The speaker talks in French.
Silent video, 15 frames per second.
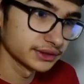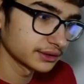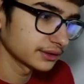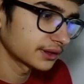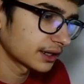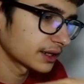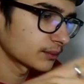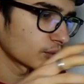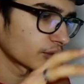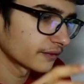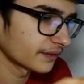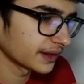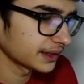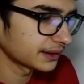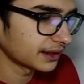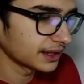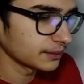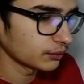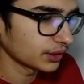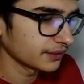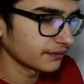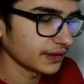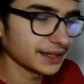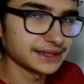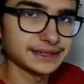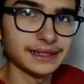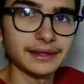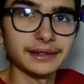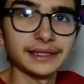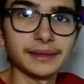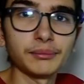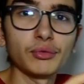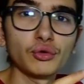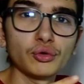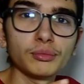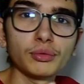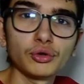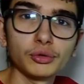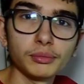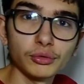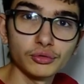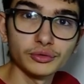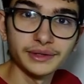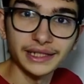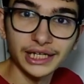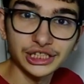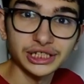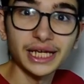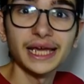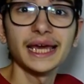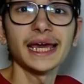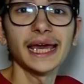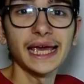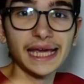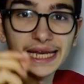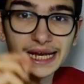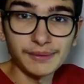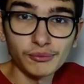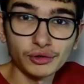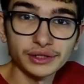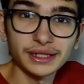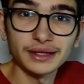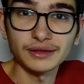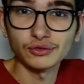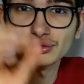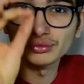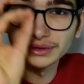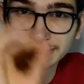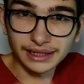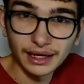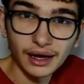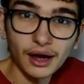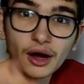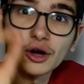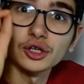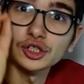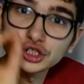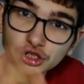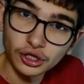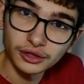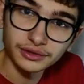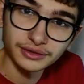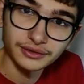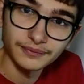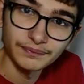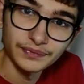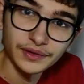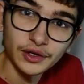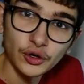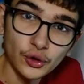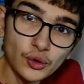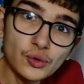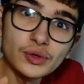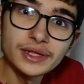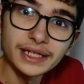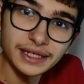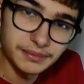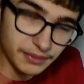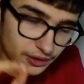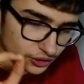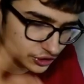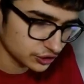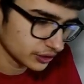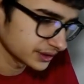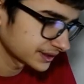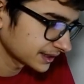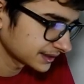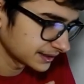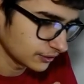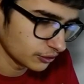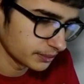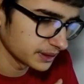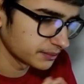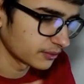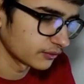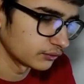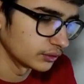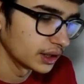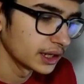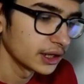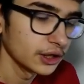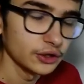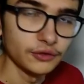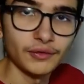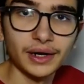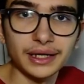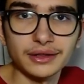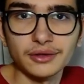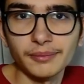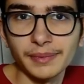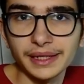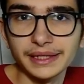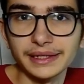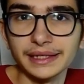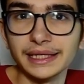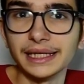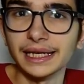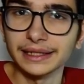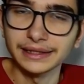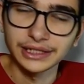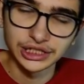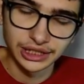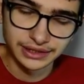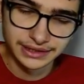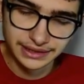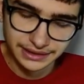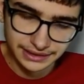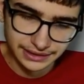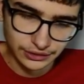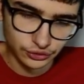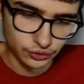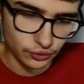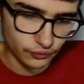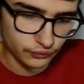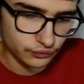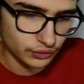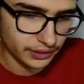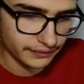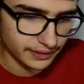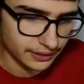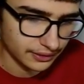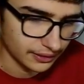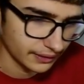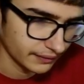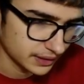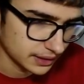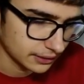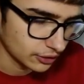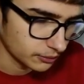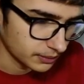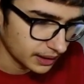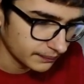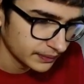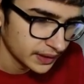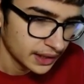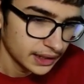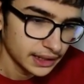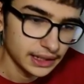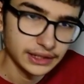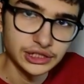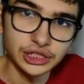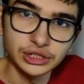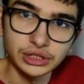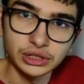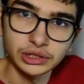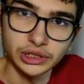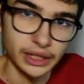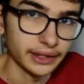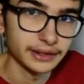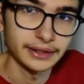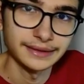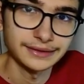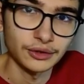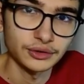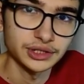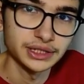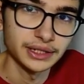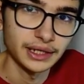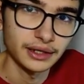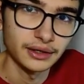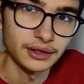dans les monts, dans les monts Everest, il y a beaucoup, beaucoup, beaucoup de neige. Et il a monté tout ça en short uniquement en short. Ça, c'est complètement fou. Donc voilà, ce mec, il a déjà dit, c'est ça que je trouve fou avec, cet homme-là, il a déjà dit, j'ai rien d'extraordinaire.